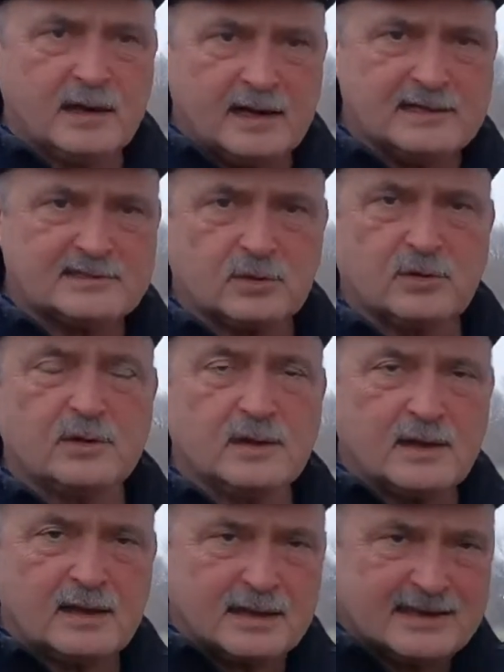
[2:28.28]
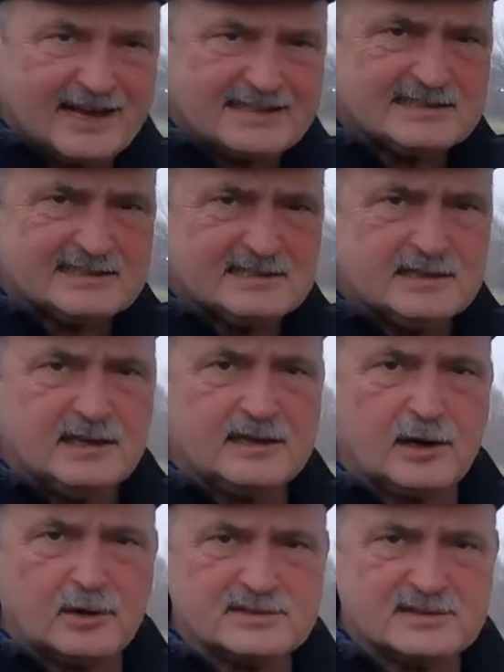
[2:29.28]
Also, Katzen
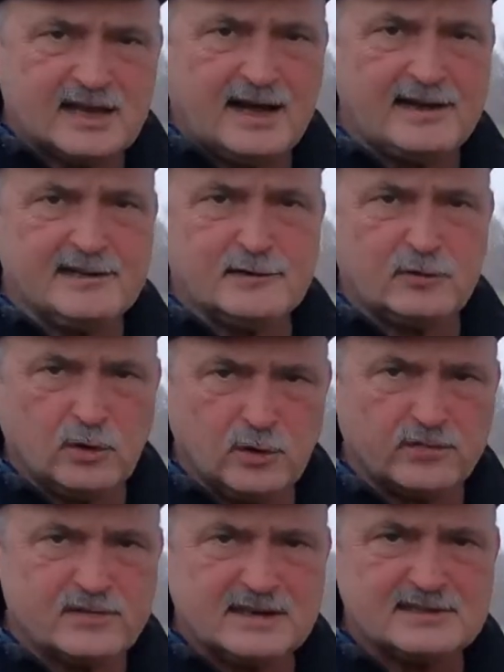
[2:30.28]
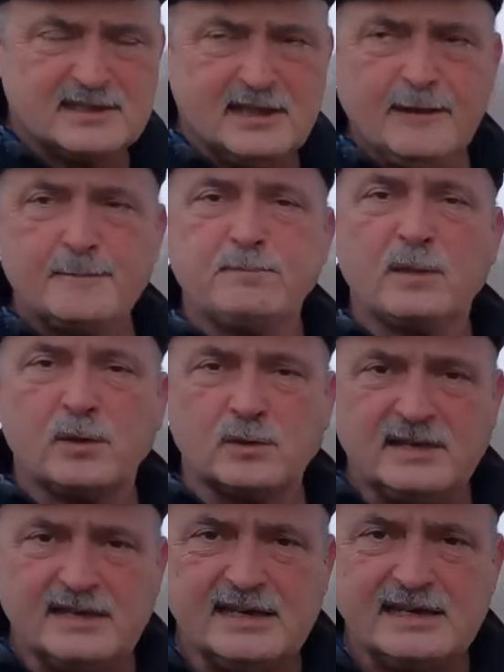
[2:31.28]
in Australien dürfen das nicht
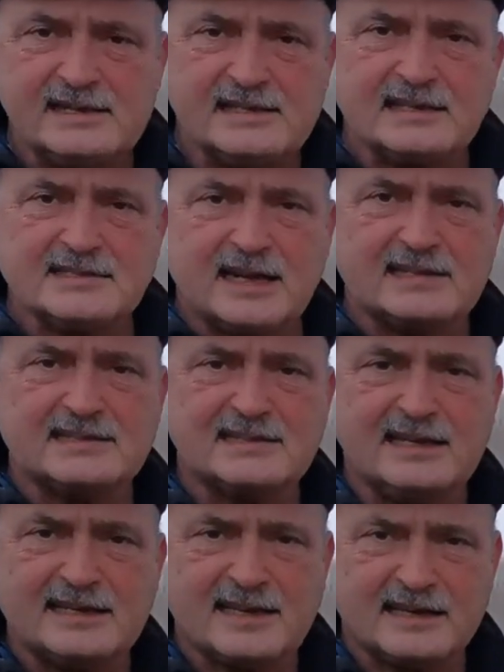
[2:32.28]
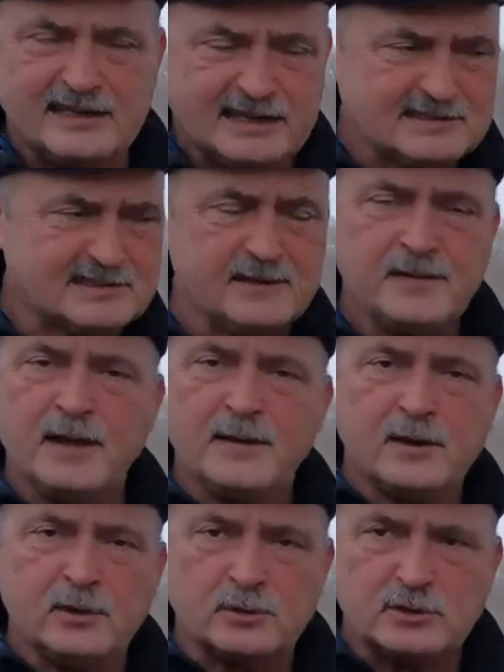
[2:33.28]
und hier gilt es als Delikatesse
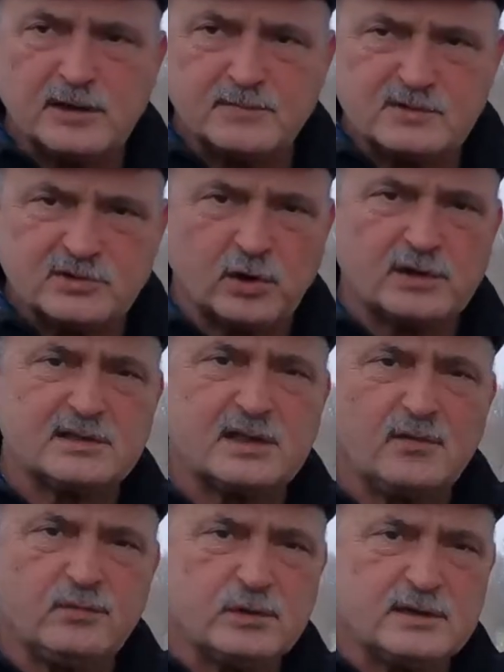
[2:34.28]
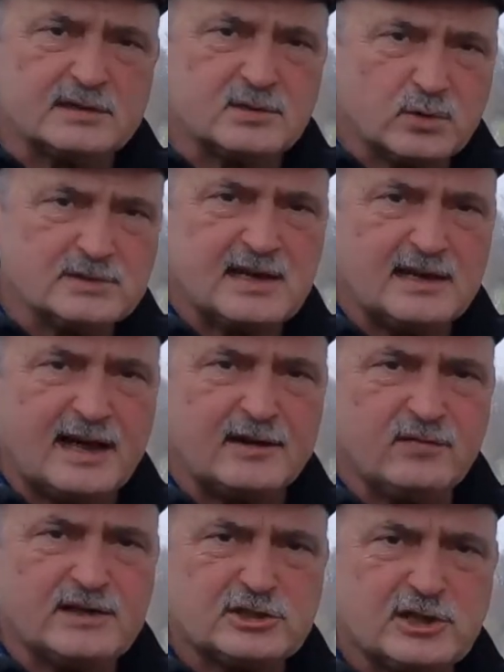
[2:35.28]
und sorgt dafür, dass unsere
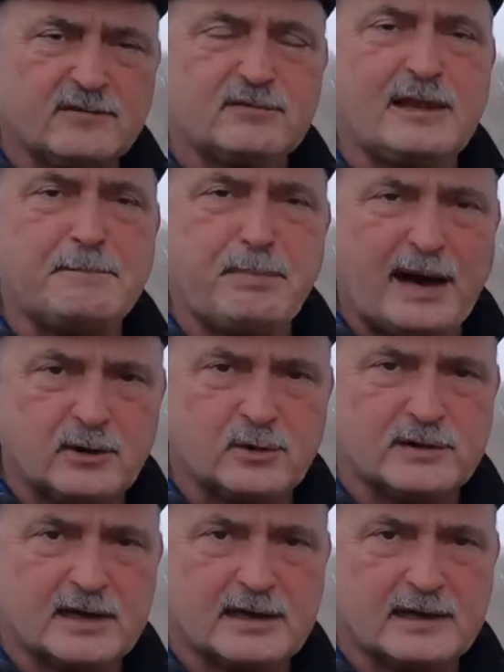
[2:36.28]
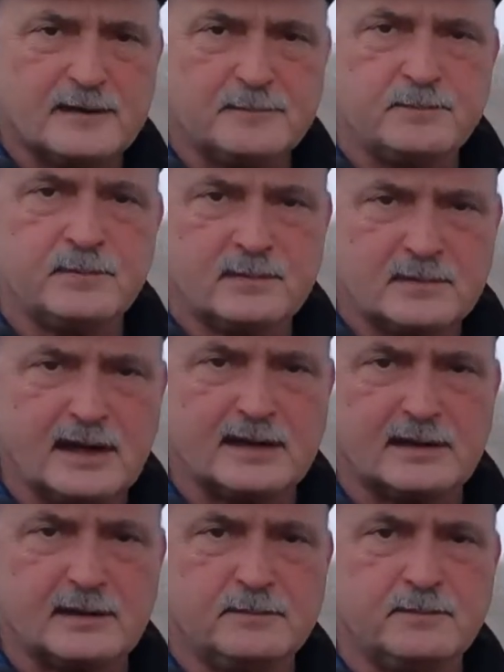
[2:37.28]
Landwirtschaft den Bach runtergeht.
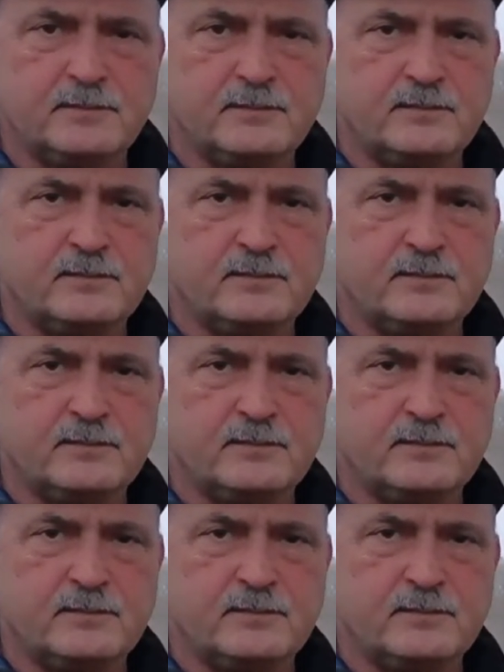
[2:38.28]
Danke.